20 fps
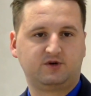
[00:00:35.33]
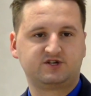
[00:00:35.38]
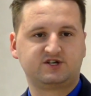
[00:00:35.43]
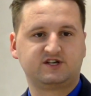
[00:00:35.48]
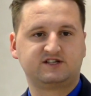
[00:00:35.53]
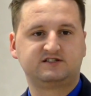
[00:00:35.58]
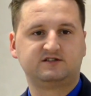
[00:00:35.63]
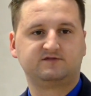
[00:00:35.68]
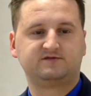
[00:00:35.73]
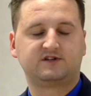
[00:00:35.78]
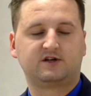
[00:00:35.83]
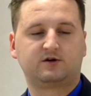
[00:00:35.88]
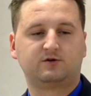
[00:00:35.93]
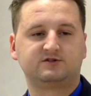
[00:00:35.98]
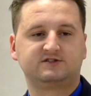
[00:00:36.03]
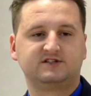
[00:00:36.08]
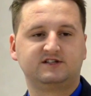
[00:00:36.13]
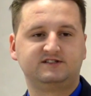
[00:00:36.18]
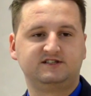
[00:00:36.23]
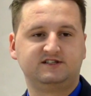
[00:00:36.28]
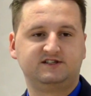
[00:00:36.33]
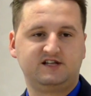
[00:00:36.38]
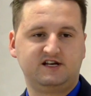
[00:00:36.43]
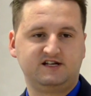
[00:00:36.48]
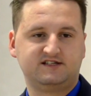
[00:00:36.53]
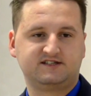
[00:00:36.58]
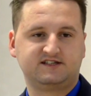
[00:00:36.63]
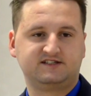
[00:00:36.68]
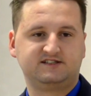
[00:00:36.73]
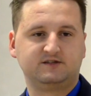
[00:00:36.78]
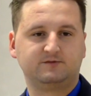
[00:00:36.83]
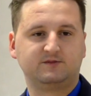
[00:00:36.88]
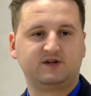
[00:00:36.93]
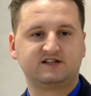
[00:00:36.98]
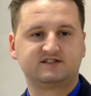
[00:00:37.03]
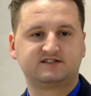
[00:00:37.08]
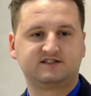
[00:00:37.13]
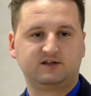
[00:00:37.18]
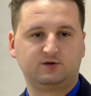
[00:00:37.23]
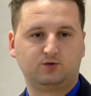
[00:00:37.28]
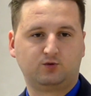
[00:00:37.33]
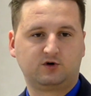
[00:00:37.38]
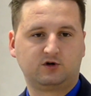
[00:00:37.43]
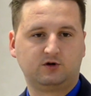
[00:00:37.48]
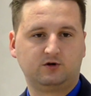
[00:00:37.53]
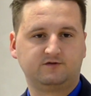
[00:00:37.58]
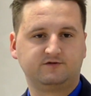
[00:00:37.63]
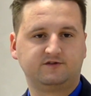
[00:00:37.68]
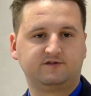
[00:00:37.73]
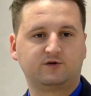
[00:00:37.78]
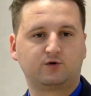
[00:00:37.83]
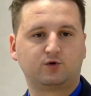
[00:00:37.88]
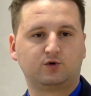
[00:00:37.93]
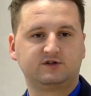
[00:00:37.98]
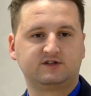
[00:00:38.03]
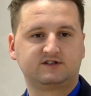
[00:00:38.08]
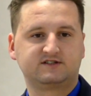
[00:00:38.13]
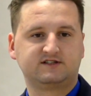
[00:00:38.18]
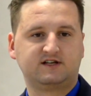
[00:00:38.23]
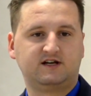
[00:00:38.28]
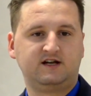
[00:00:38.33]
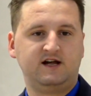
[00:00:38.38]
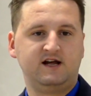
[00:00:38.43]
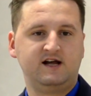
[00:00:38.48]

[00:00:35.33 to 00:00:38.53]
части 2 статьи 317 Уголовного кодекса